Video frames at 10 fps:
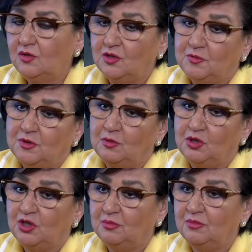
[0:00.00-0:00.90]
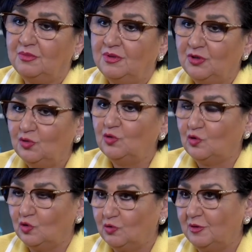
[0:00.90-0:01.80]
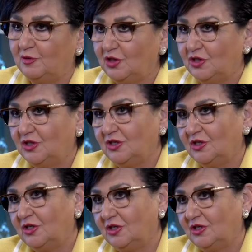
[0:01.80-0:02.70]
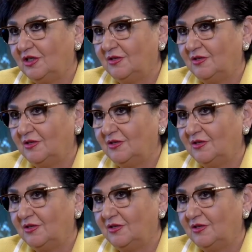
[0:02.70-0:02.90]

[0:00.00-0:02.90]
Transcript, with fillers: есть потому что им не нужно уже получение грин-карты.